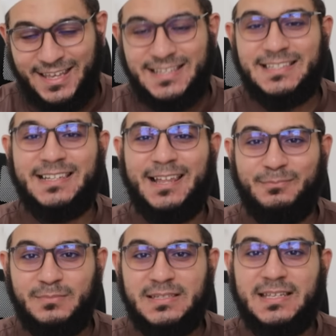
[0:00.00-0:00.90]

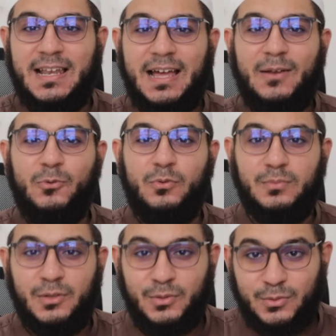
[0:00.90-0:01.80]
Islam
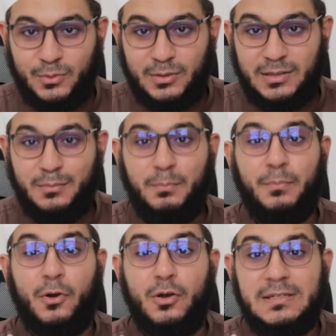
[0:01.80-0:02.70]
selalu menuntut
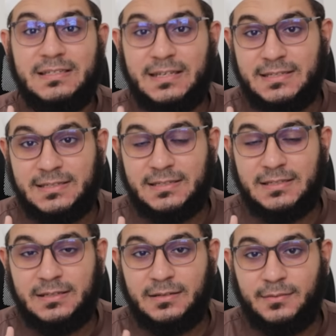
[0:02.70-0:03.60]

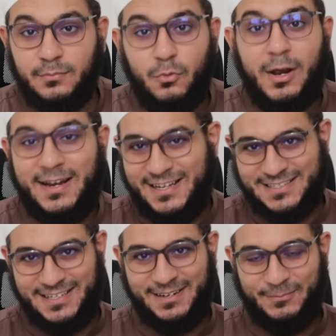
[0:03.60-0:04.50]
proses, bukan
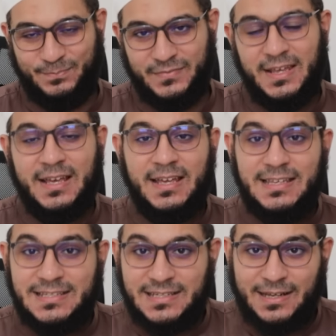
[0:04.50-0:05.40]
hasil.
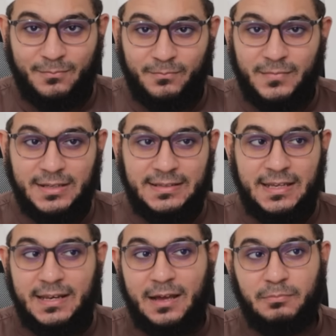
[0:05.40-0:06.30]
Islam
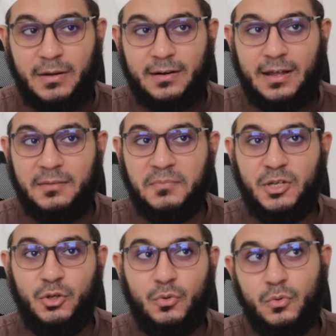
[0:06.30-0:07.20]
tidak pernah
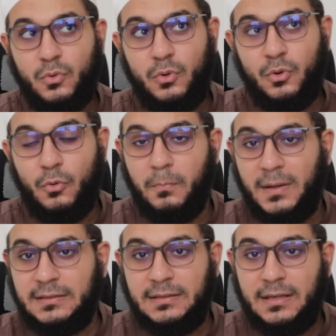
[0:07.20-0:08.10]
menyuruh
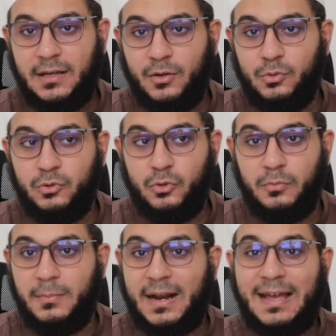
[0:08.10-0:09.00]
umatnya
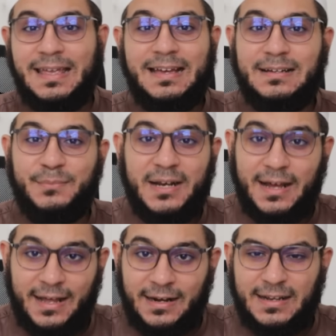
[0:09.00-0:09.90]
untuk meraih
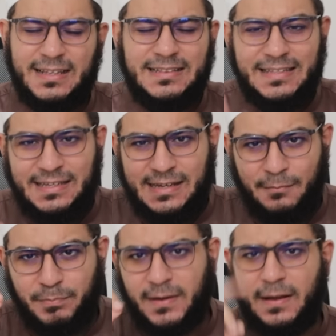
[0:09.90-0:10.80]
kemenangan.
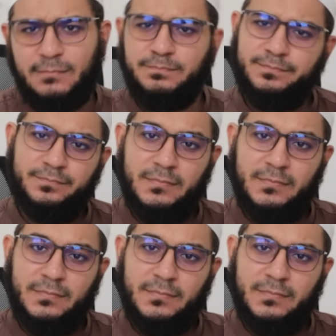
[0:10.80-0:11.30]
Tidak pernah.